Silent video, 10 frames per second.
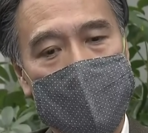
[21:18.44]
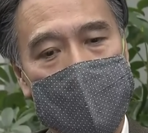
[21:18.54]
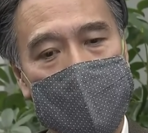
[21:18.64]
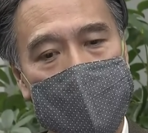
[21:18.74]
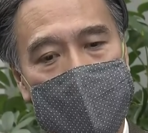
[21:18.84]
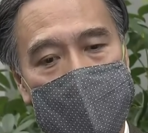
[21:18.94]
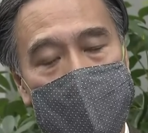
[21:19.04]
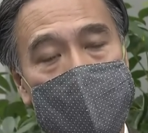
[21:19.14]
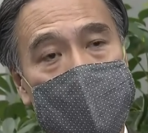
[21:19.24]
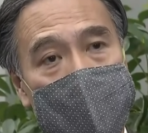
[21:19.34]
えー、
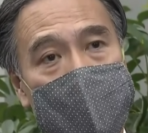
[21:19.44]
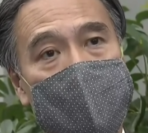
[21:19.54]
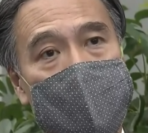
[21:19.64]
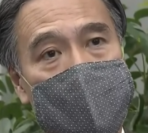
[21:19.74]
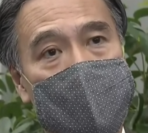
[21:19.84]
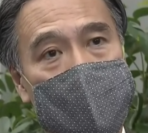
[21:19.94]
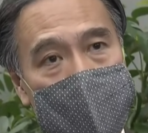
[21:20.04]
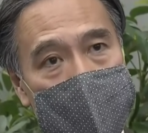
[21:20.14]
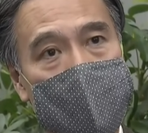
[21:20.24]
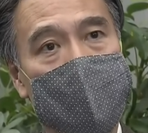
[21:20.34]
東京都なんかと比べると
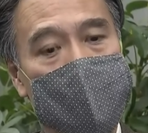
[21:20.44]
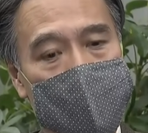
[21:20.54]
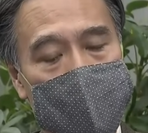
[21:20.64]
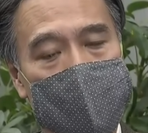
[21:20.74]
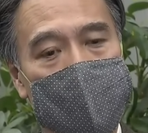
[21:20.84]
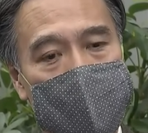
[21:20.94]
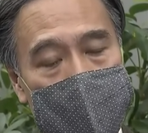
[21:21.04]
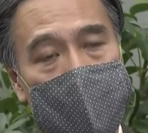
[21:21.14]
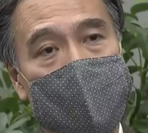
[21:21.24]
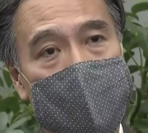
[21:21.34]
かなりあの、
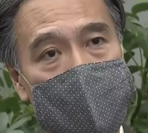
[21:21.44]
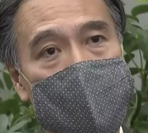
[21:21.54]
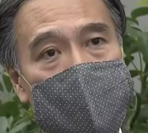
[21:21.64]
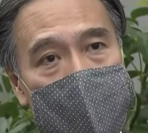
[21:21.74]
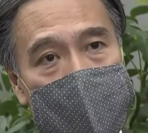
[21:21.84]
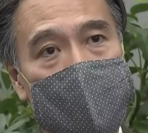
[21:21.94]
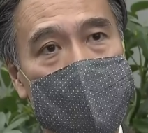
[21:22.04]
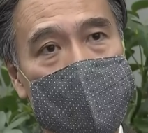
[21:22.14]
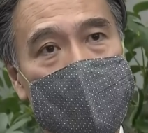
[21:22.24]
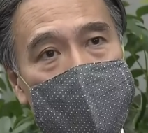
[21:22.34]
まあ、限定をさせてい
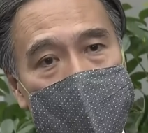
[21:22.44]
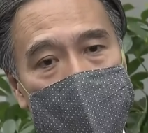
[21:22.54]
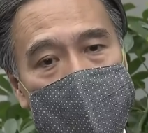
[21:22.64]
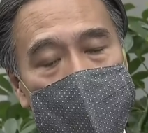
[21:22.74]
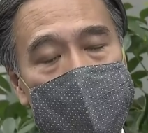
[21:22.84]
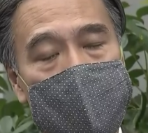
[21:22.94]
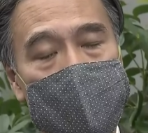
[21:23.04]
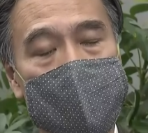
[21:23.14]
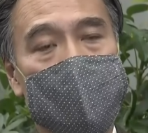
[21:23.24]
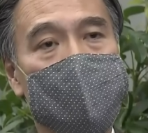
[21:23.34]
ただいて、まあ、
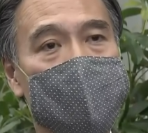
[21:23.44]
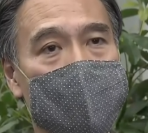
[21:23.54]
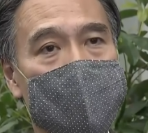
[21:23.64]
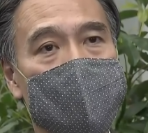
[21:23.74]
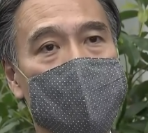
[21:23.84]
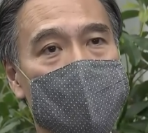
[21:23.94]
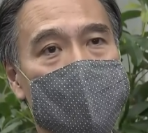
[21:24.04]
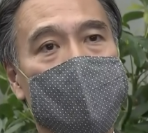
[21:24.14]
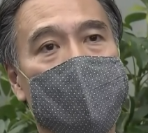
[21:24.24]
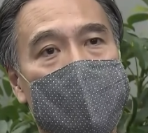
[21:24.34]
クラスターの発生の
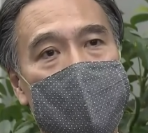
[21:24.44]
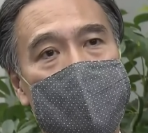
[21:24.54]
リスクが